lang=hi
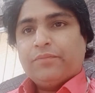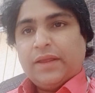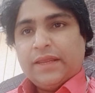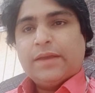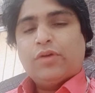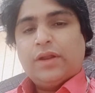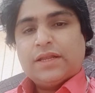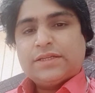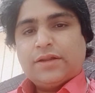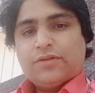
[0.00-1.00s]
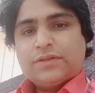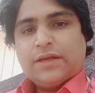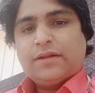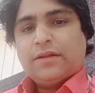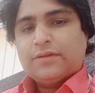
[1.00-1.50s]
मैं ये बोलना चाह रहा हूँ
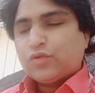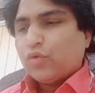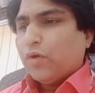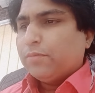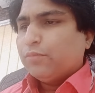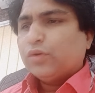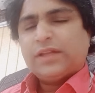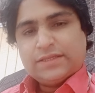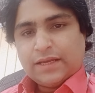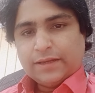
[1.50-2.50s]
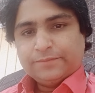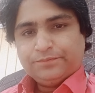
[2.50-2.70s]
सर स्कोप बहुत अच्छा है